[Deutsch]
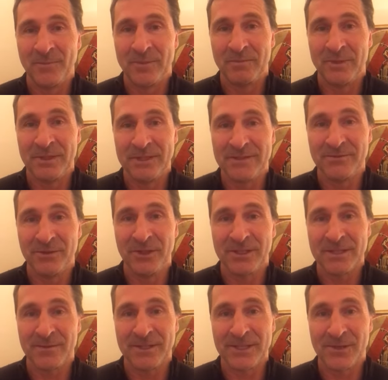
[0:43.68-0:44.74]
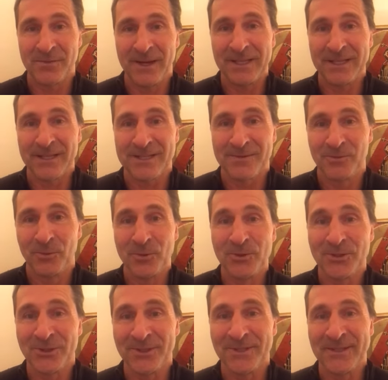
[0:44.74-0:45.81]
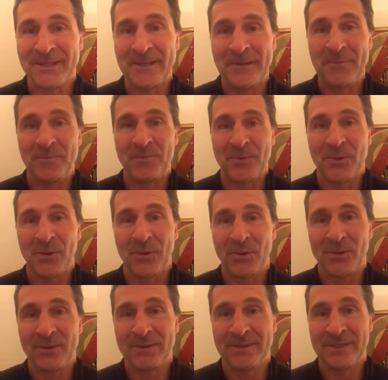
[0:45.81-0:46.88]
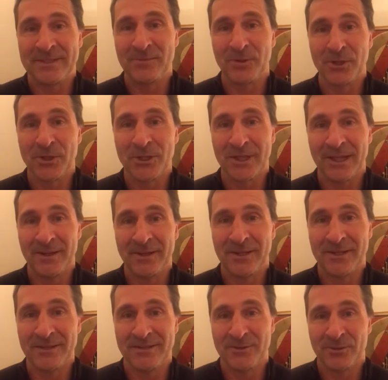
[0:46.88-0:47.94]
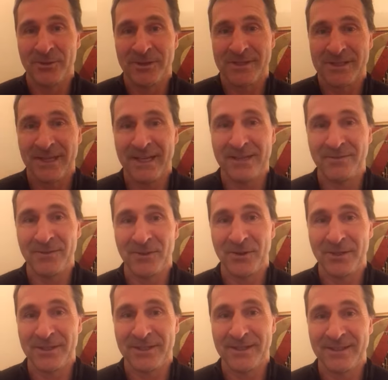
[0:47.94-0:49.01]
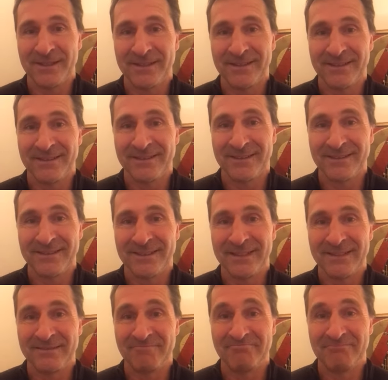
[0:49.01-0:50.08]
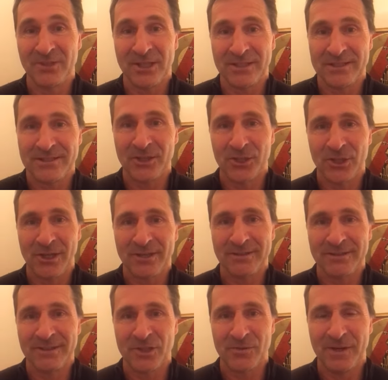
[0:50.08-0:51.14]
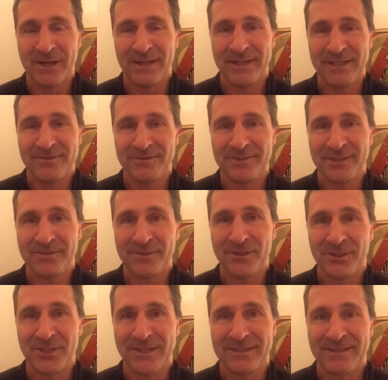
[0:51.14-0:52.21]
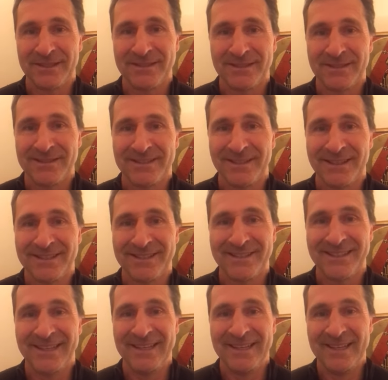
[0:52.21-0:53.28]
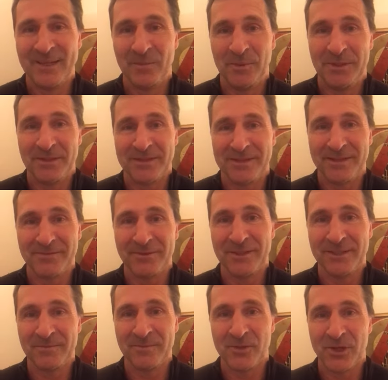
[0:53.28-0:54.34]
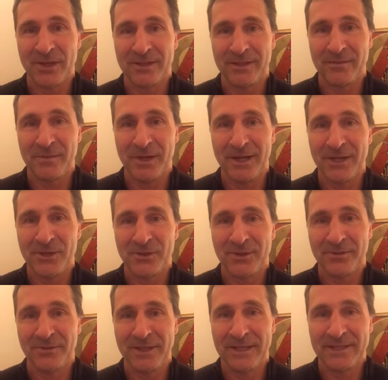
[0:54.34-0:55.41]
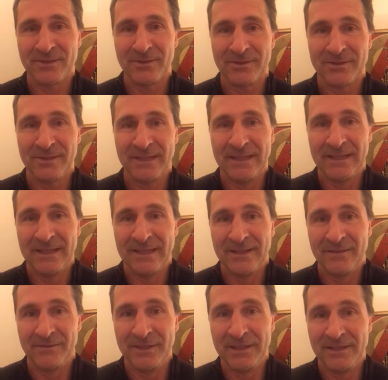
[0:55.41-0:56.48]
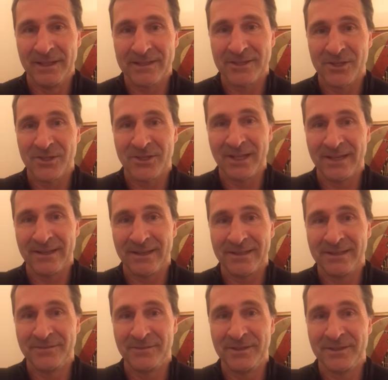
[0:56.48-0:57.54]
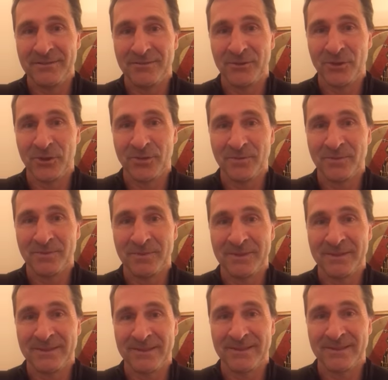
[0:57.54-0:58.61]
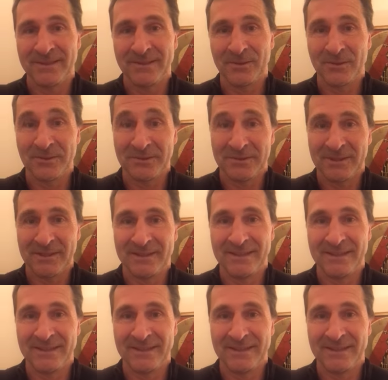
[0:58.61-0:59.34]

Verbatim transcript: mit diesen 24 Weihnachtswundern, und das wirklich eigentlich in so einer Zeit wie heute, äh, den, ja, dass die Starken den Schwachen helfen, das finde ich halt ganz, ganz klasse. Bin ja sehr viel im Charity-Bereich unterwegs und vielen herzlichen Dank an die vielen Firmen äh, und